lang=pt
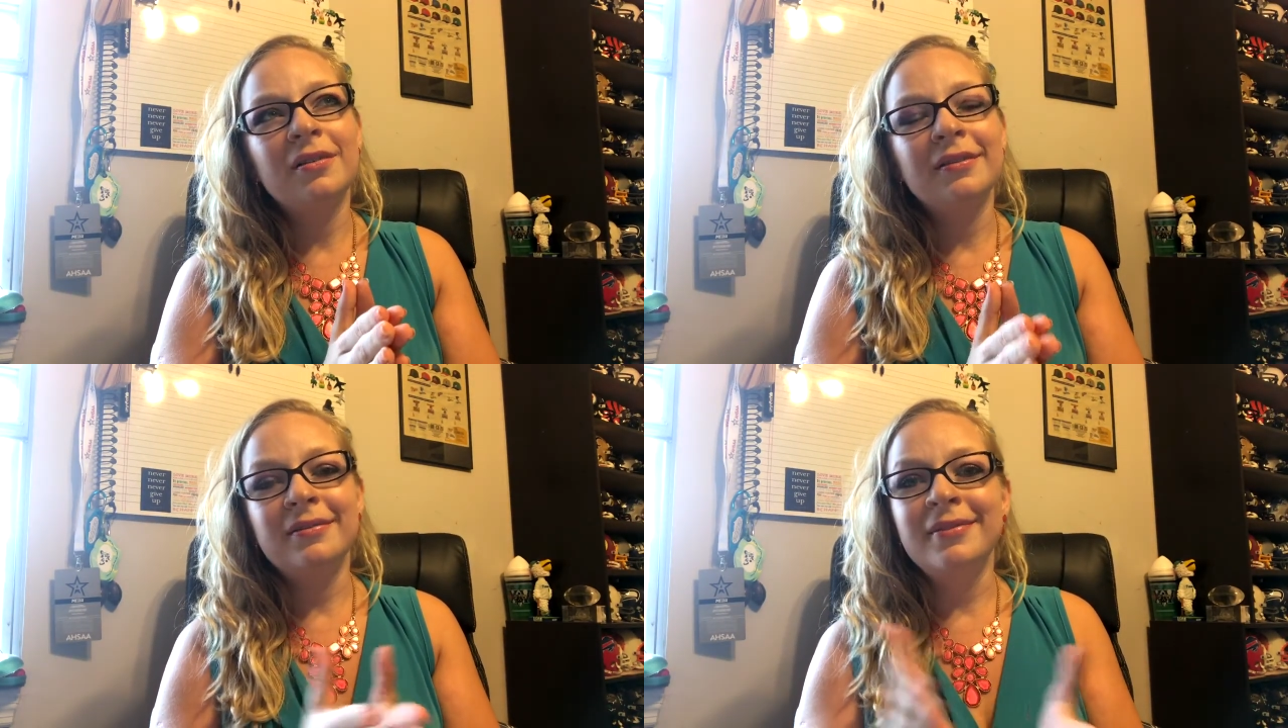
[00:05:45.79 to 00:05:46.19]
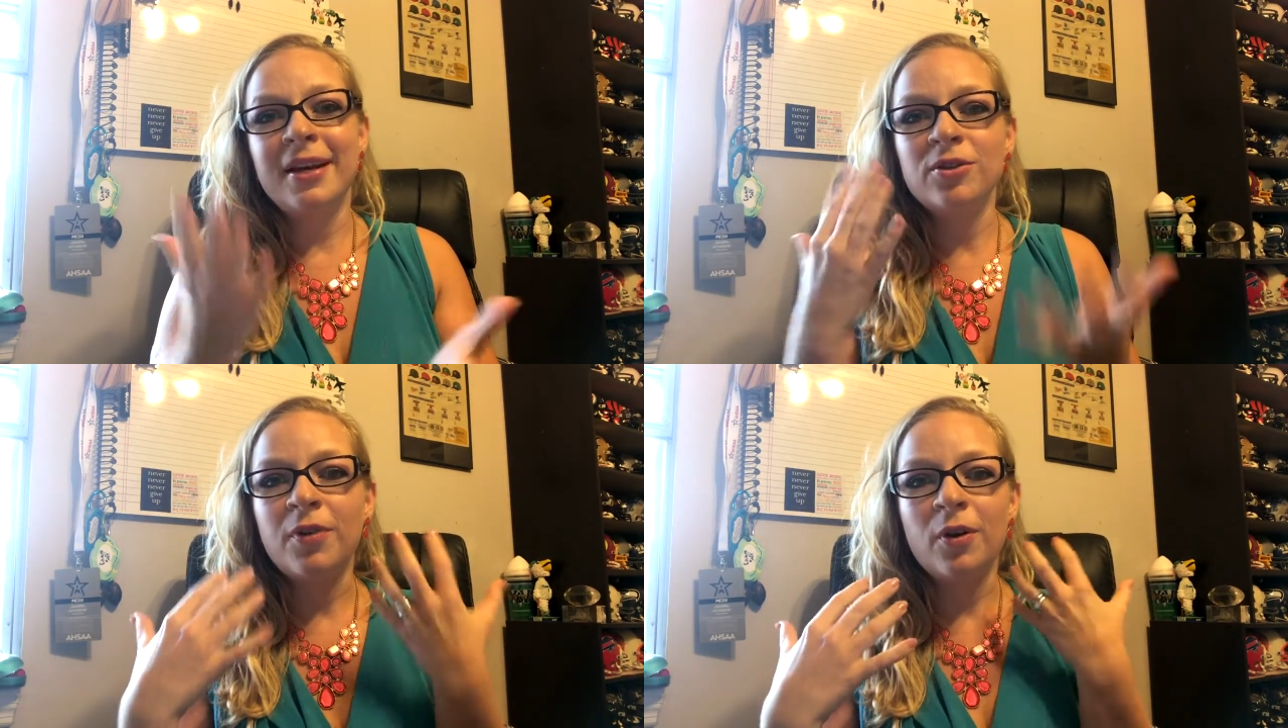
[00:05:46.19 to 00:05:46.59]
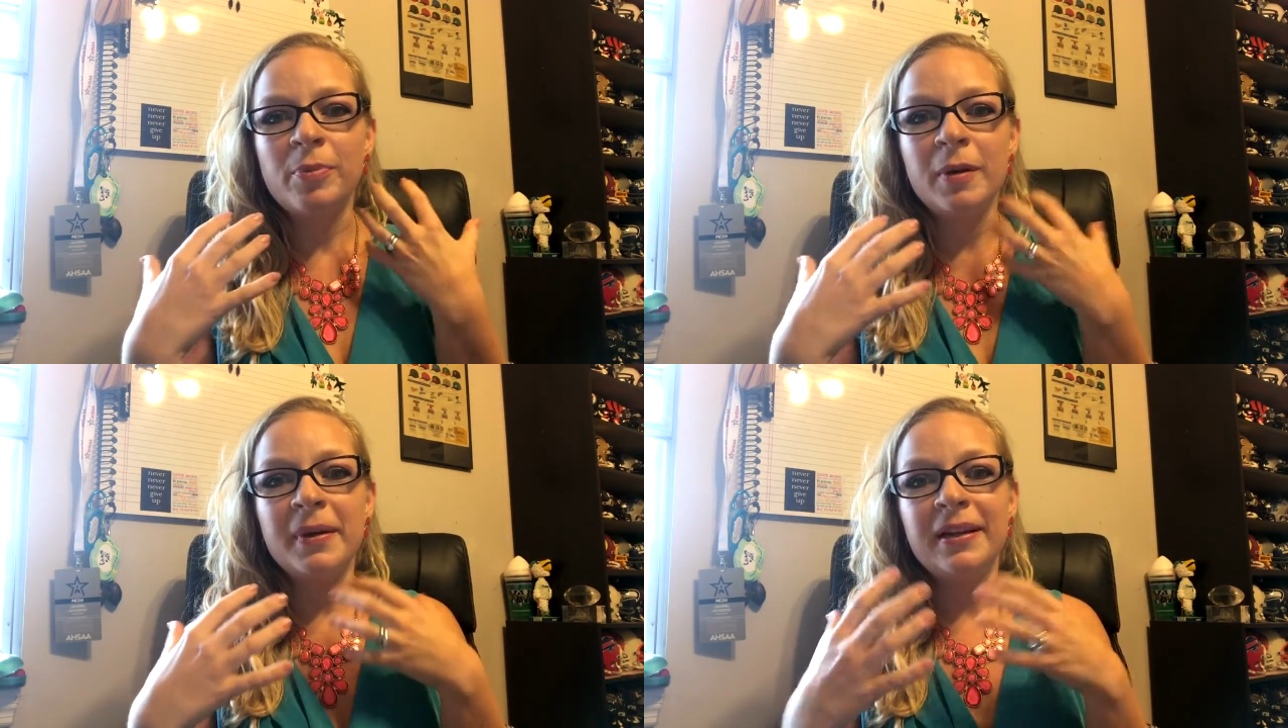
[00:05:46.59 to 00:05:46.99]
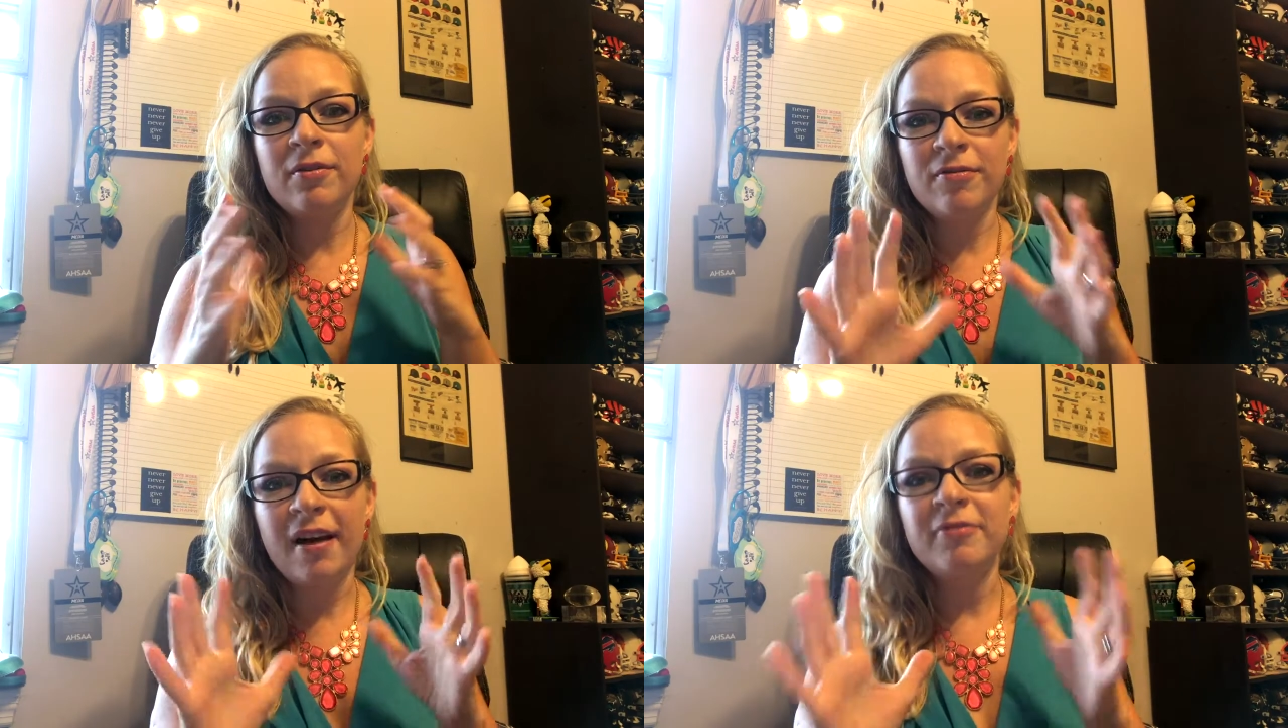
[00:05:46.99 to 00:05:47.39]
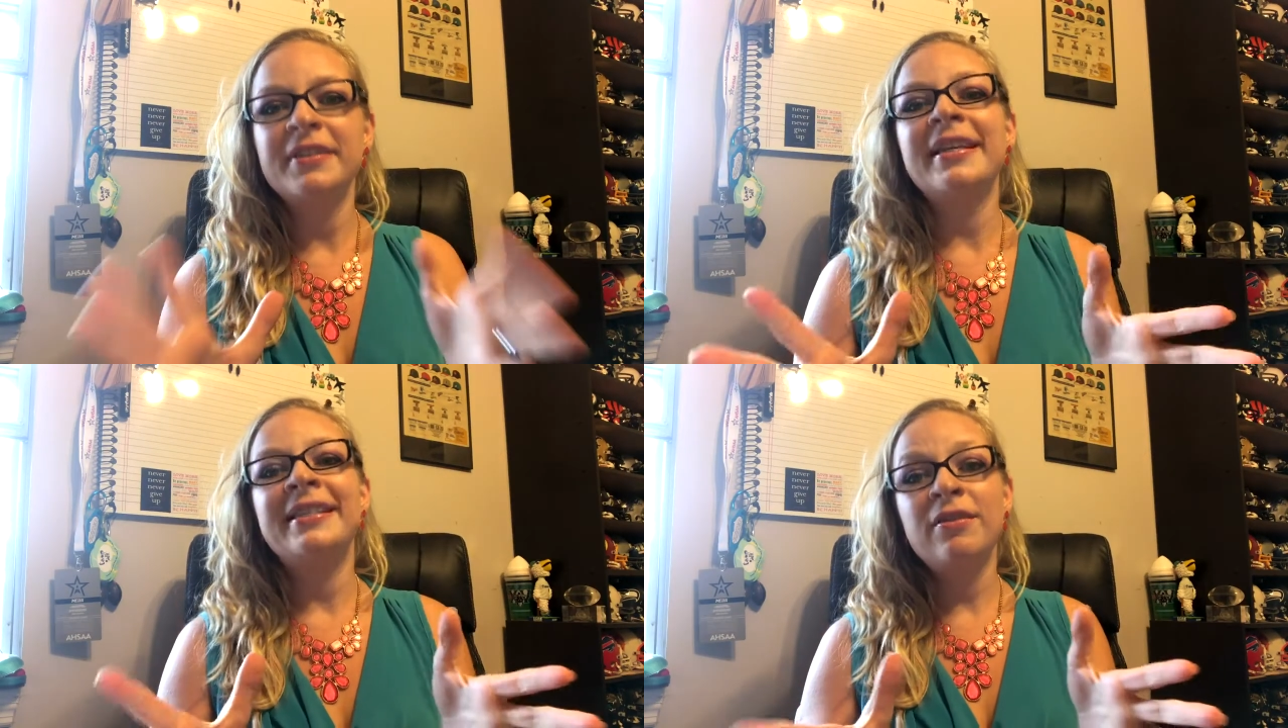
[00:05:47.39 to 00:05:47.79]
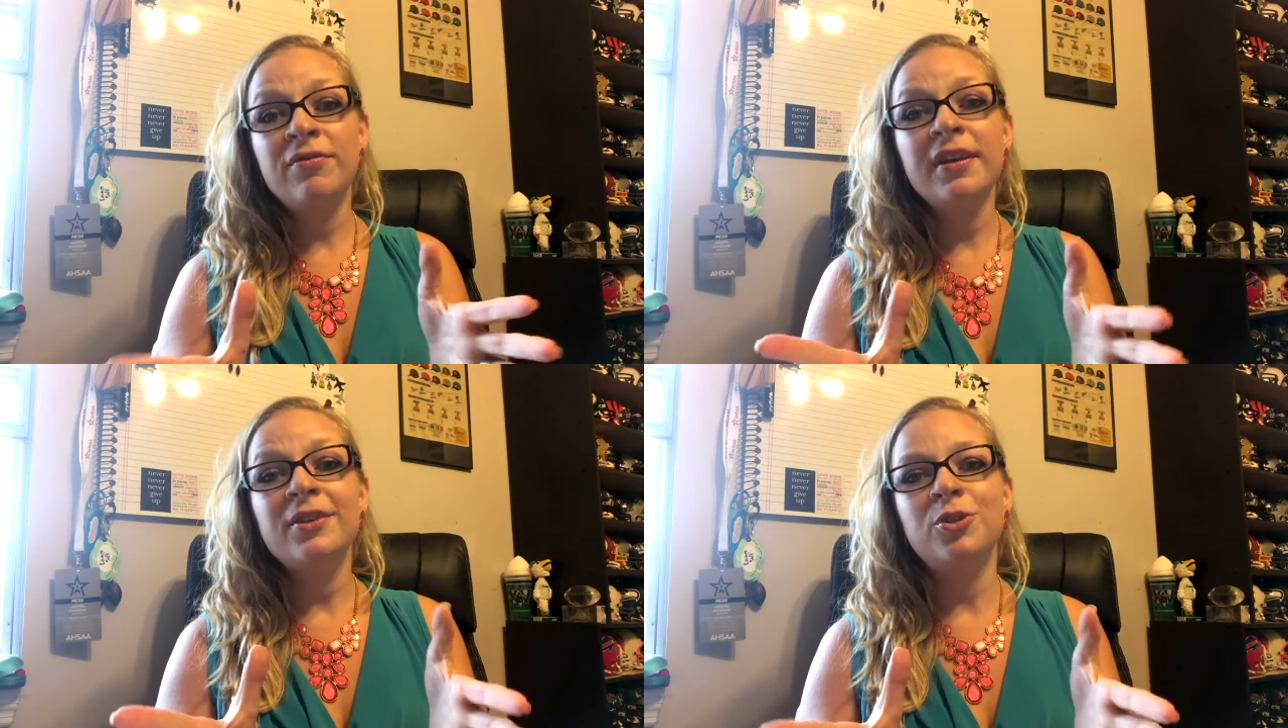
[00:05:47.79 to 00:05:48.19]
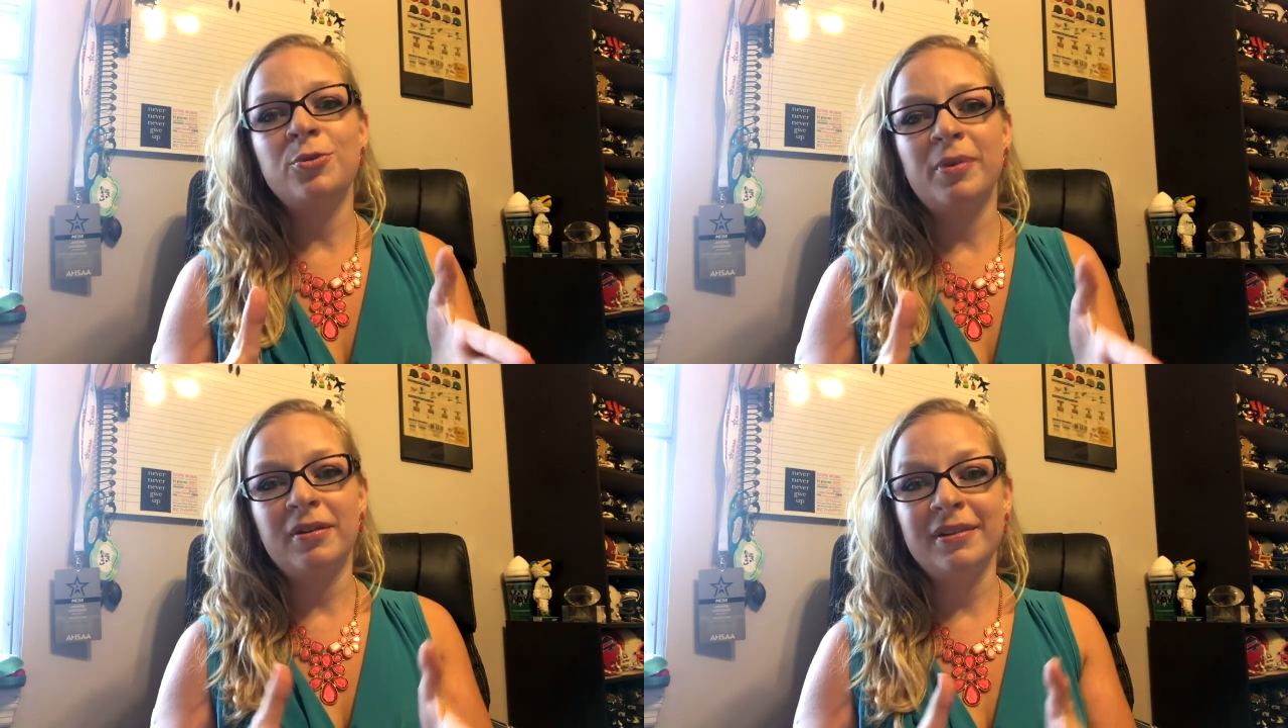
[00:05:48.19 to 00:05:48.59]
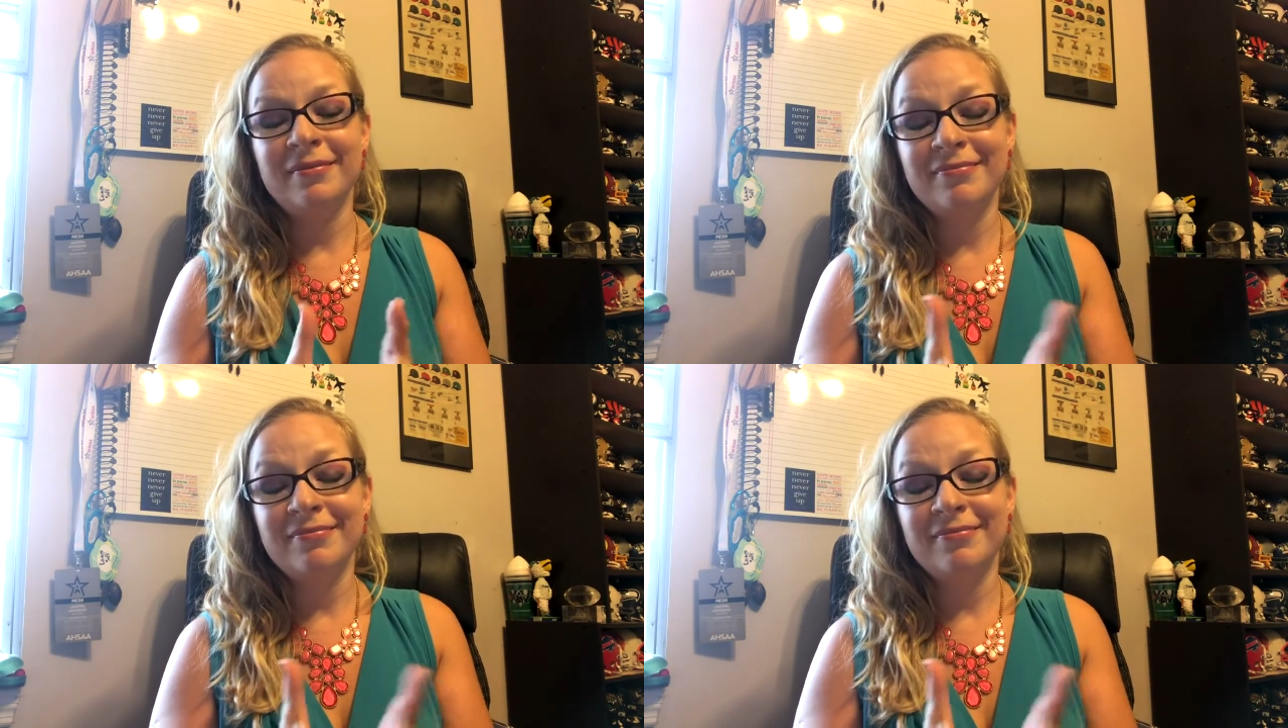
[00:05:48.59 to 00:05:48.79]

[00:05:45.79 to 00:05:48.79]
Deus falou pra mim, não, vai fazer esse vídeo pra